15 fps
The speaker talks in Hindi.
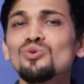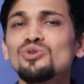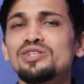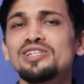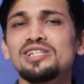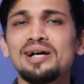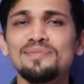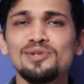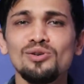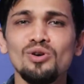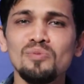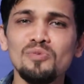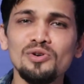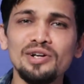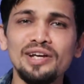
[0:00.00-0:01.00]
उस हिसाब से
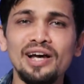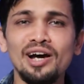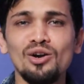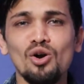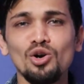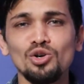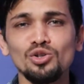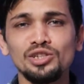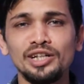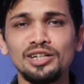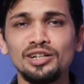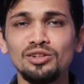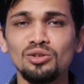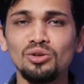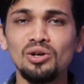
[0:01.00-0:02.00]
लोग बोल रहे हैं यार ऑटो
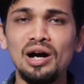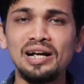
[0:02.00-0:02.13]
सेक्टर तो